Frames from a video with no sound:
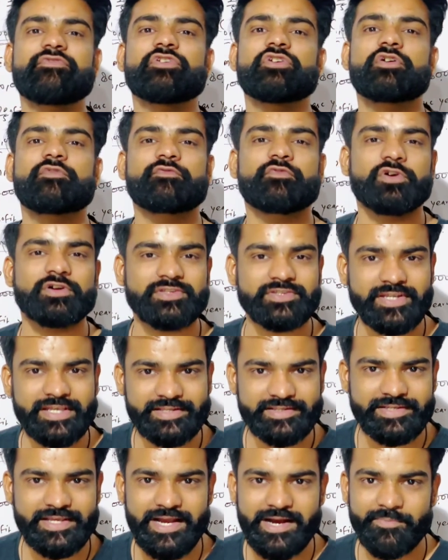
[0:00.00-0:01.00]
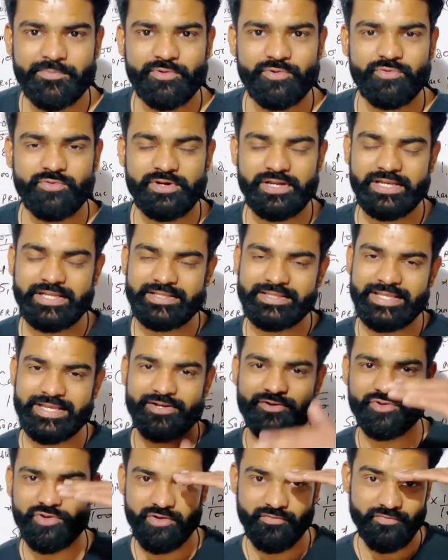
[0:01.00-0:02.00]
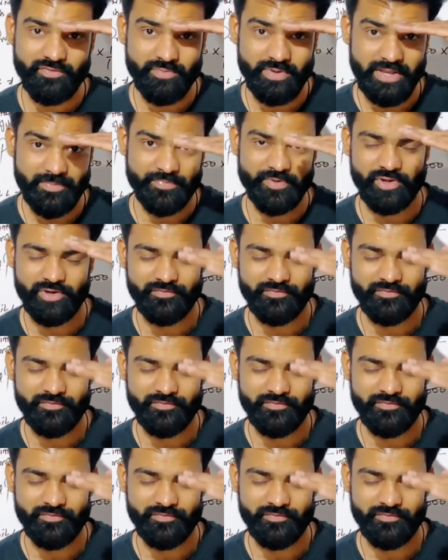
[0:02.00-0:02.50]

फ्री ऑफ कॉस्ट टेस्ट है आप लोगों के लिए थैंक यू टॉल ऑफ यू बी हैप्पी